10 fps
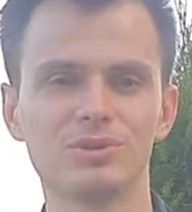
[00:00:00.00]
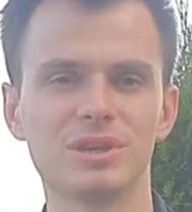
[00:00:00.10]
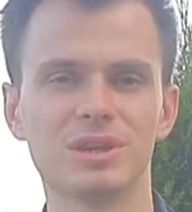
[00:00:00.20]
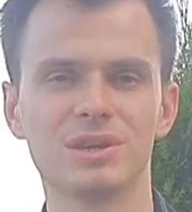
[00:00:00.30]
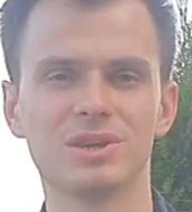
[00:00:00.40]

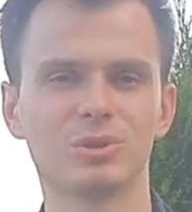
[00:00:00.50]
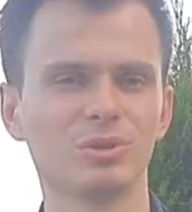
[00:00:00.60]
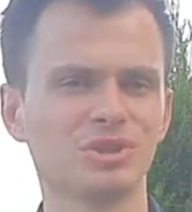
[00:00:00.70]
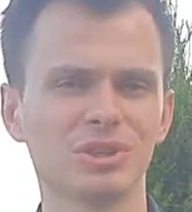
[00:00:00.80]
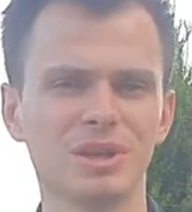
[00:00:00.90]
gdzie
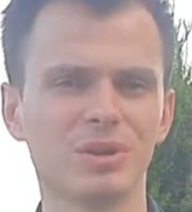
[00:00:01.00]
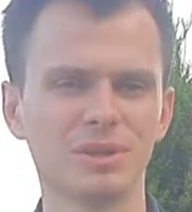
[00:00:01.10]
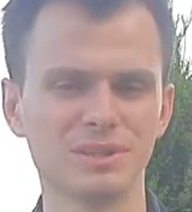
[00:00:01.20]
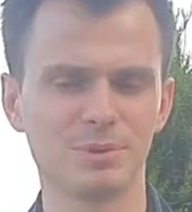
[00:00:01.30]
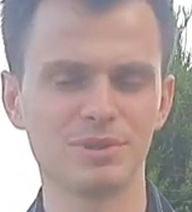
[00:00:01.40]
ktoś się tego
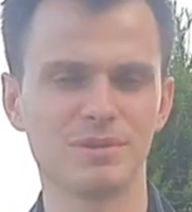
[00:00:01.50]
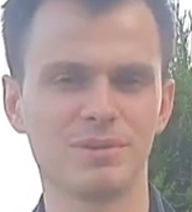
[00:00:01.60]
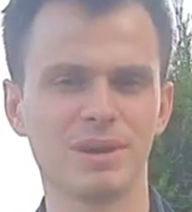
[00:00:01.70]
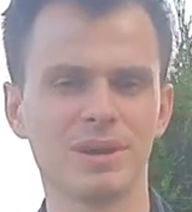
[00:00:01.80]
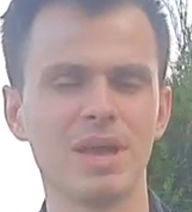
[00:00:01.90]
nie spodziewa.